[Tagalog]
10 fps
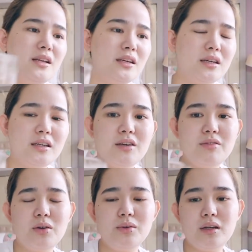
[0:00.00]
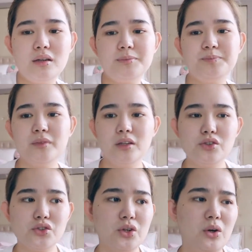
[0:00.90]
nakikrave ako ng
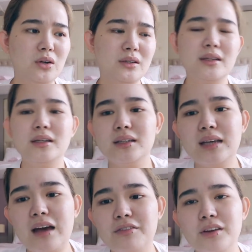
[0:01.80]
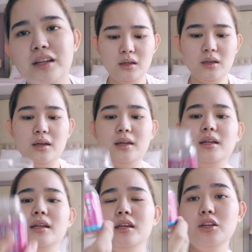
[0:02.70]
strong na caffeine.
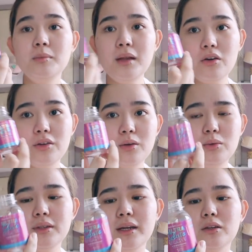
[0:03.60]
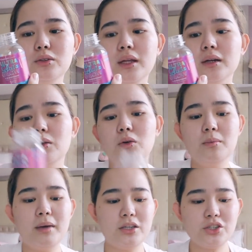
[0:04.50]
And then, inom na ako ng Ultra Glutaglow,
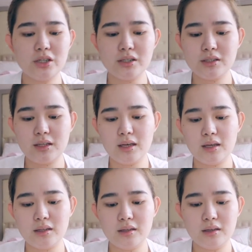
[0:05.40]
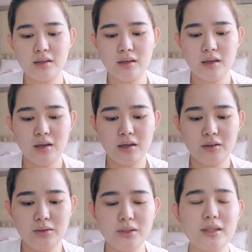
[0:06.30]
my trusted
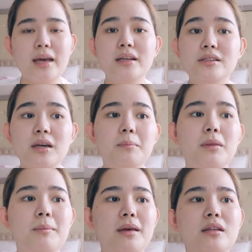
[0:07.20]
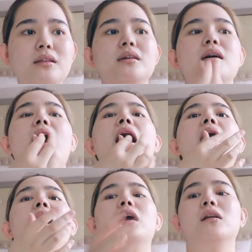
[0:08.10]
glutathione supplement.
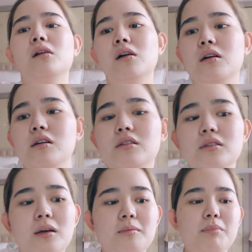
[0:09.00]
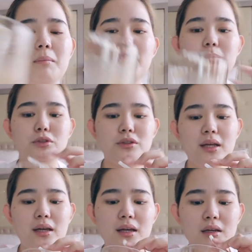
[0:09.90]
Ayan,
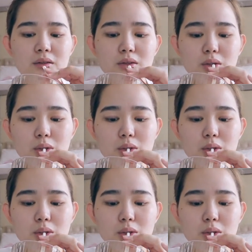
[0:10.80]
pampaputi.